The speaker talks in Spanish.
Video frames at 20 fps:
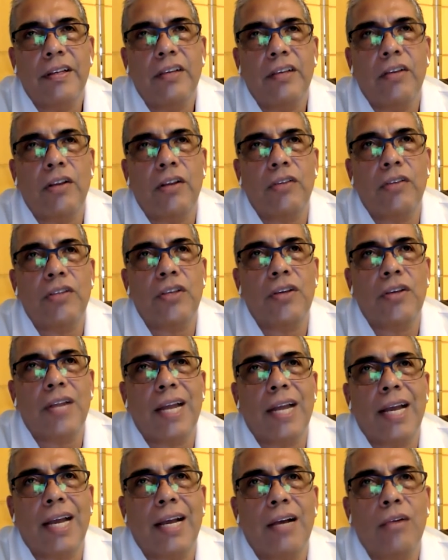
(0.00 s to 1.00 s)
Yo le digo,
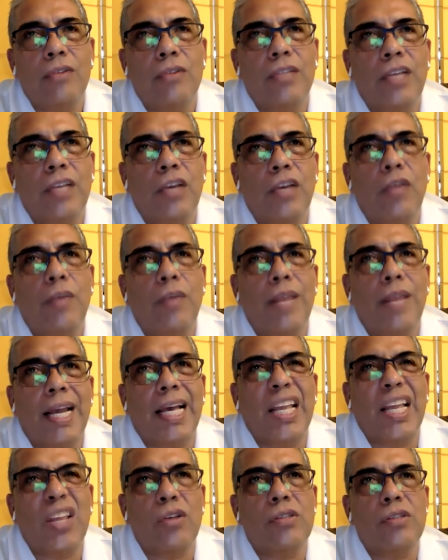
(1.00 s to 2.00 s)
señora, ¿usted qué
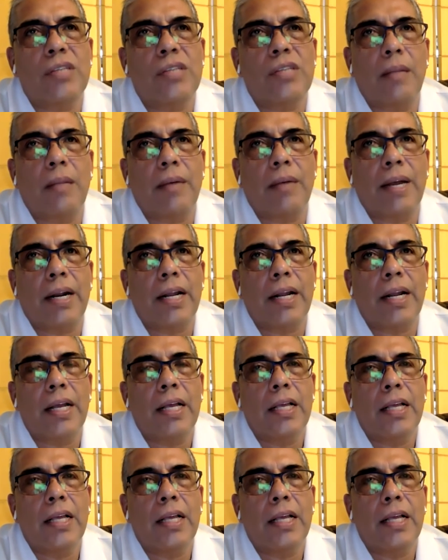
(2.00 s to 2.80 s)
hubiera querido salvar?